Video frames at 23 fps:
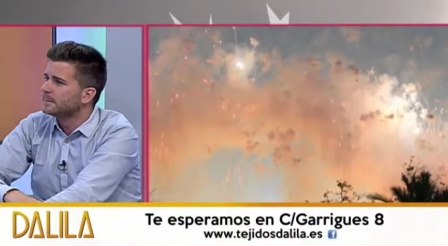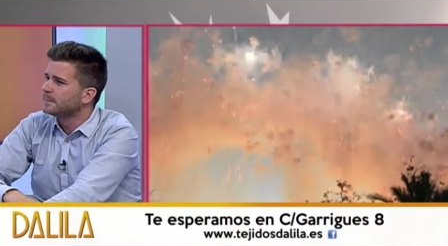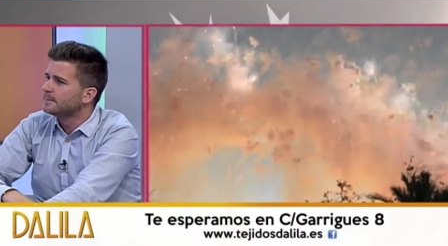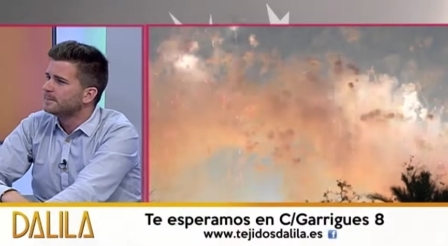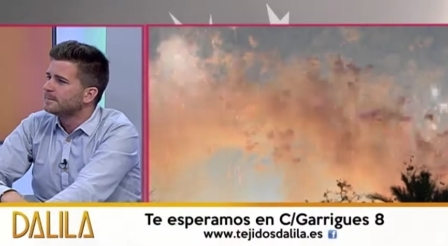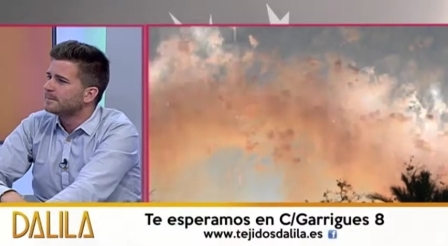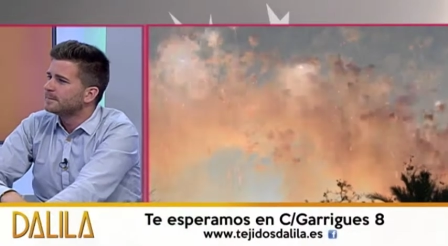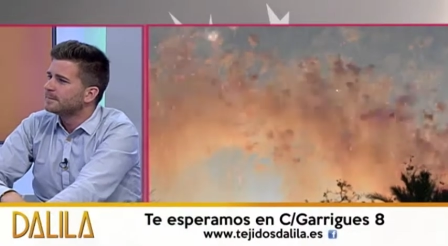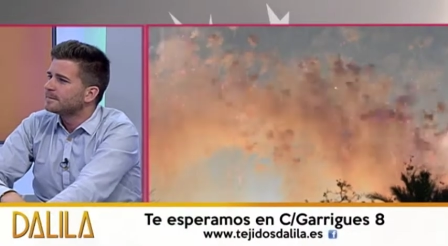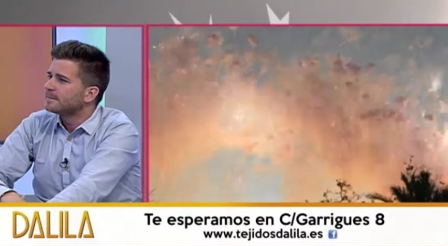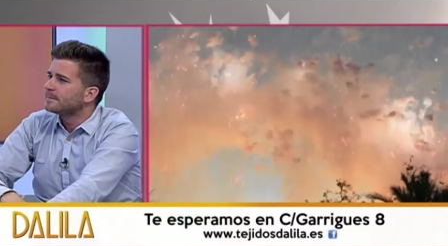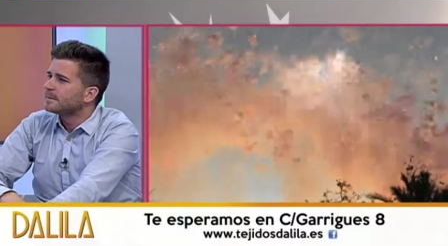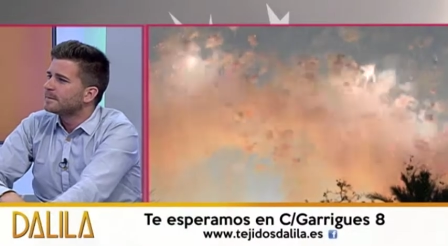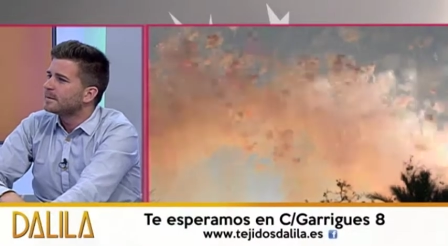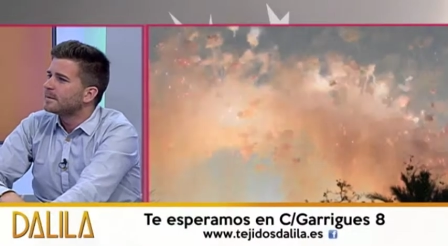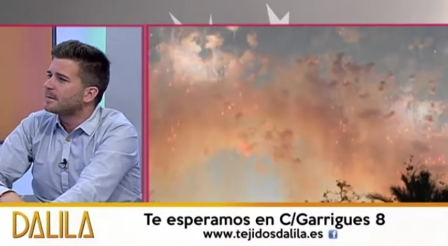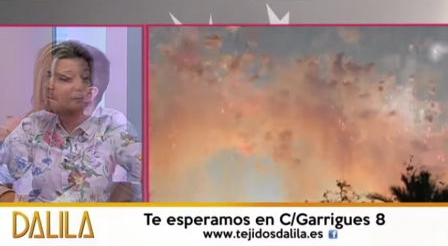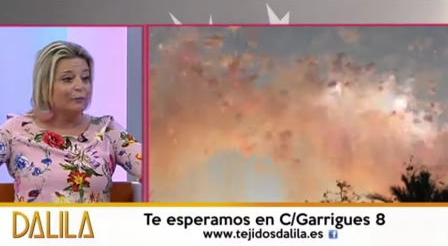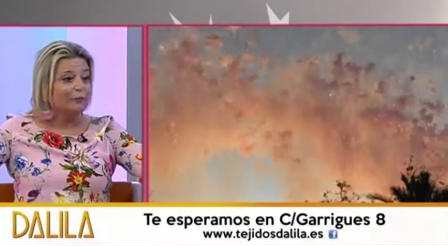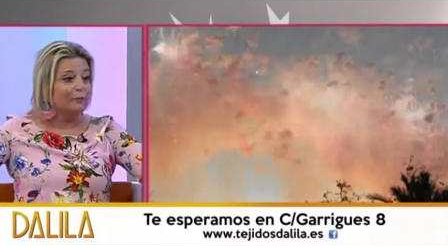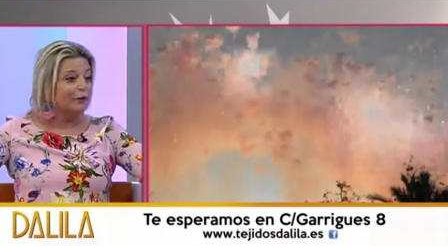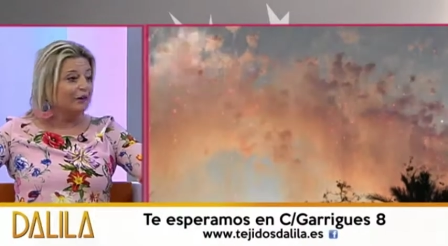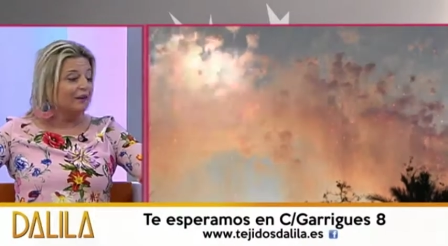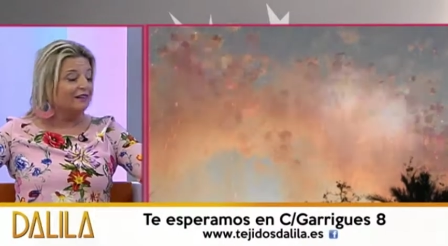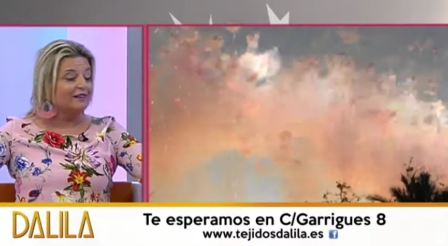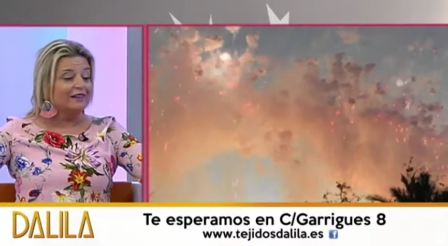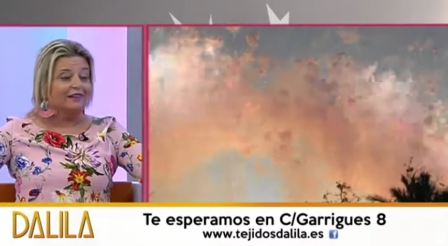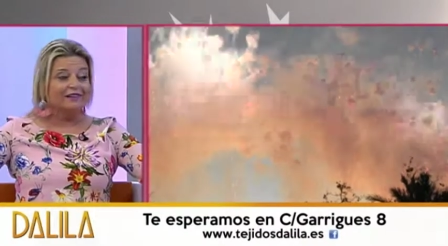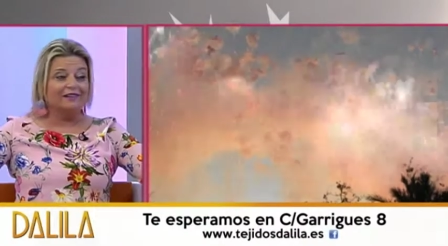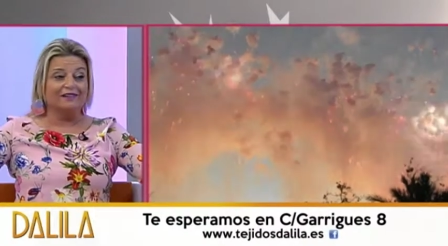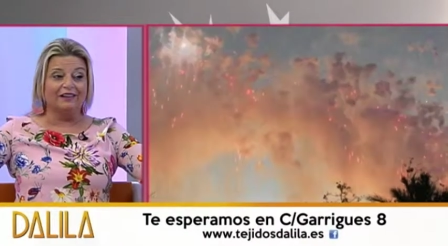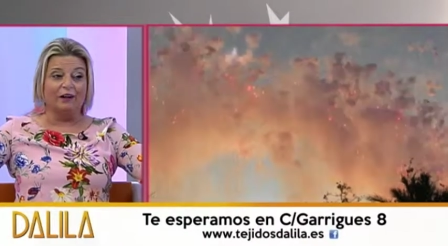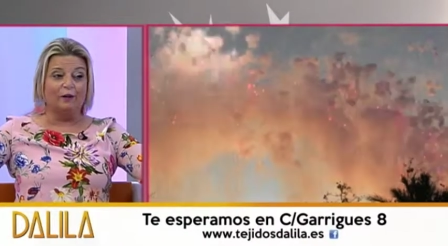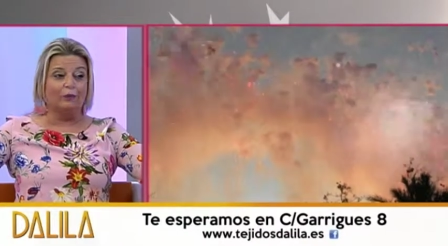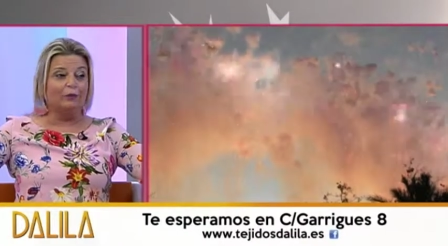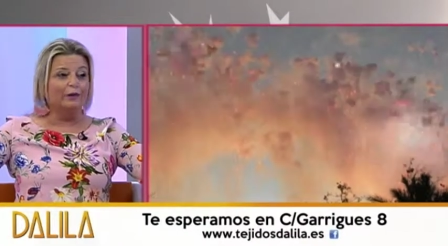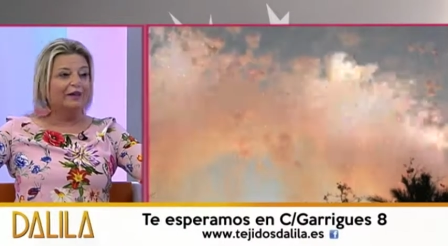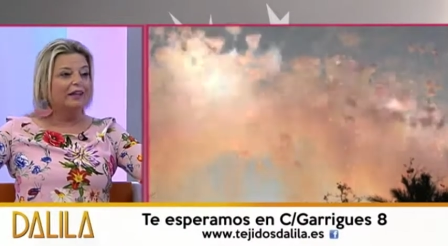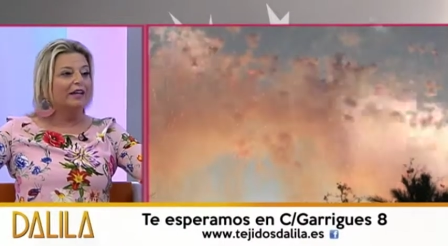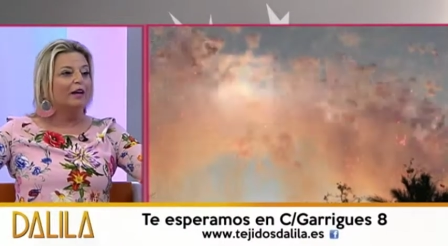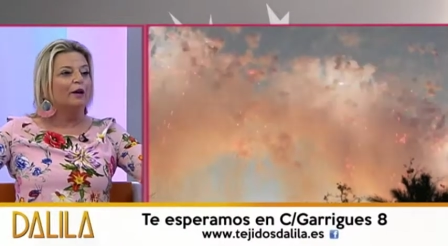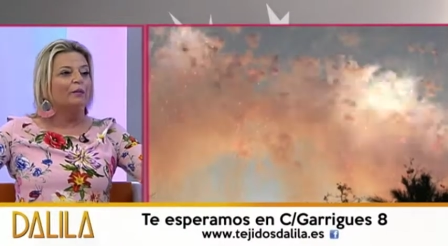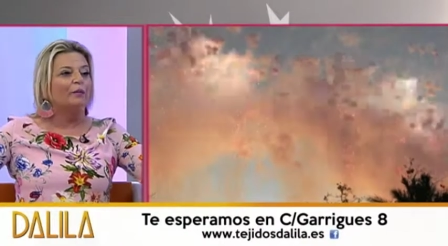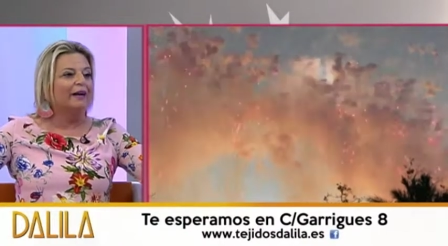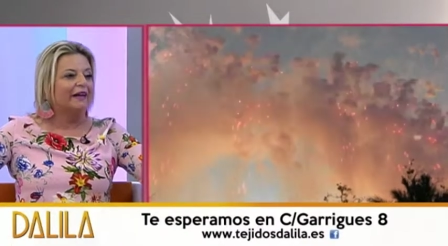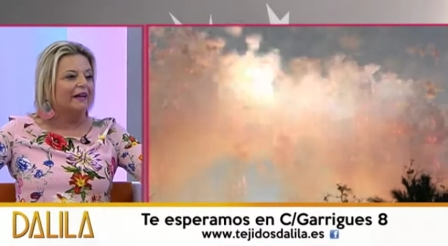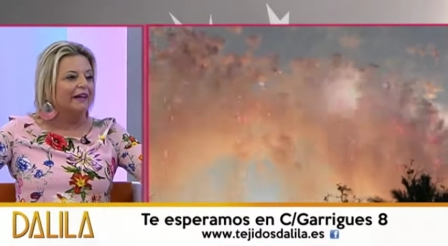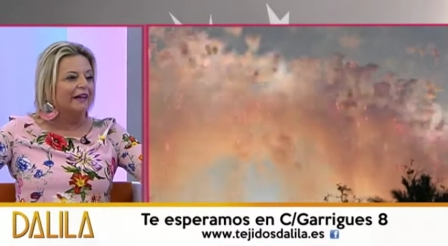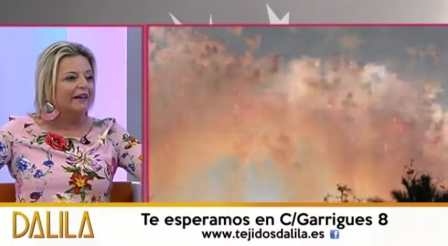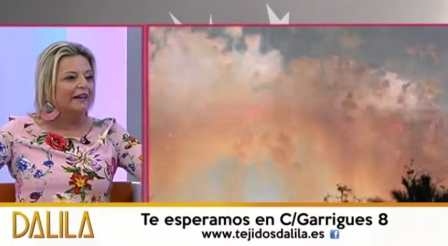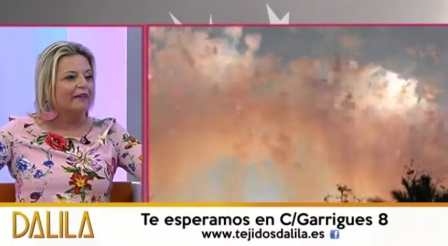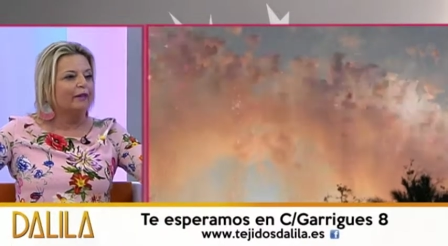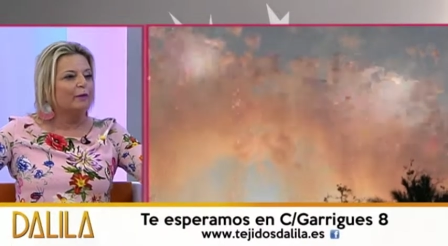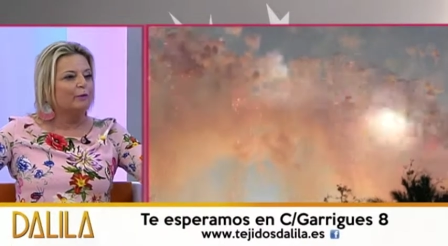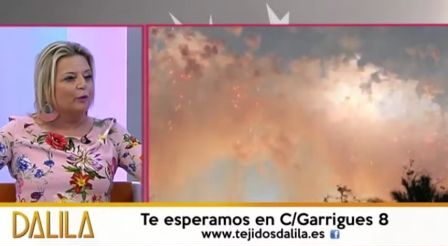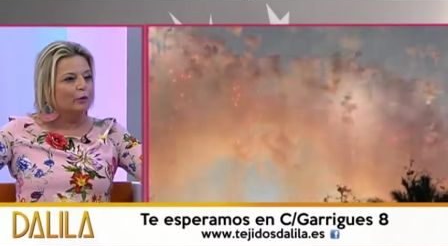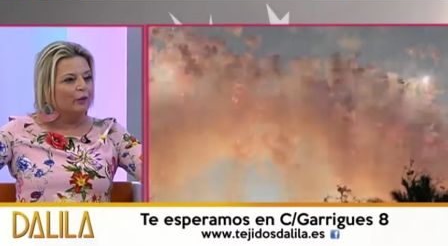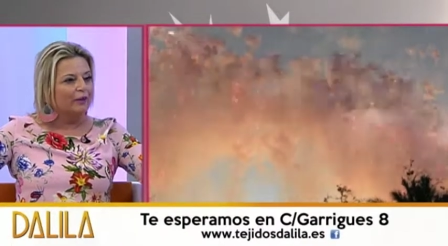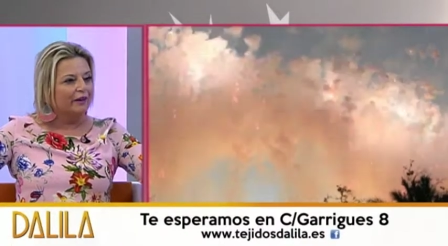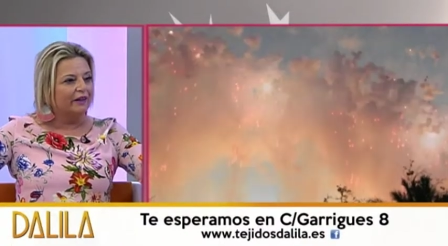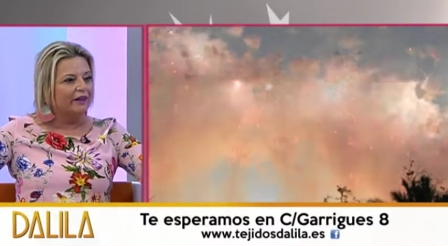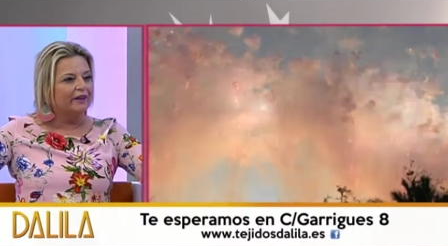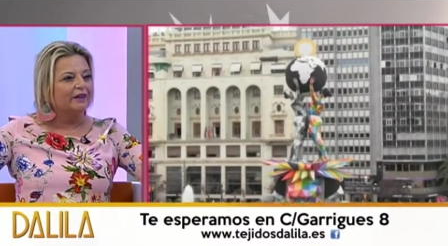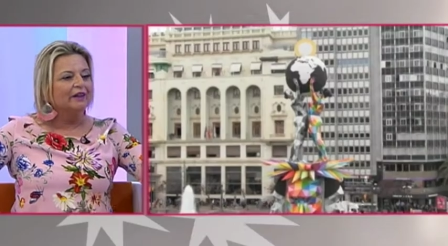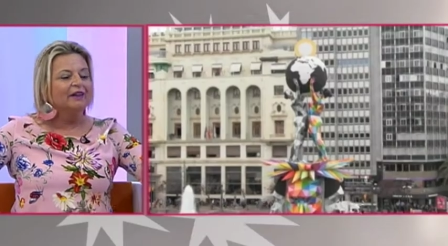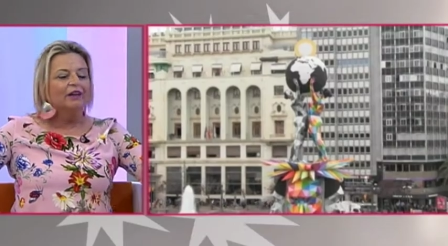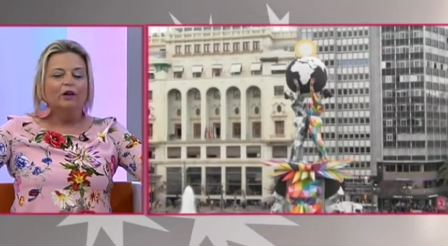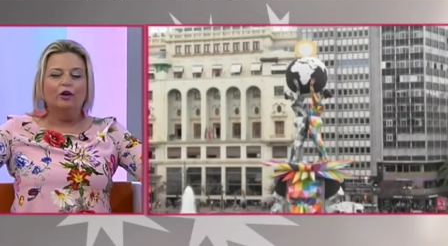Claro que sí, porque es que es la única manera de poder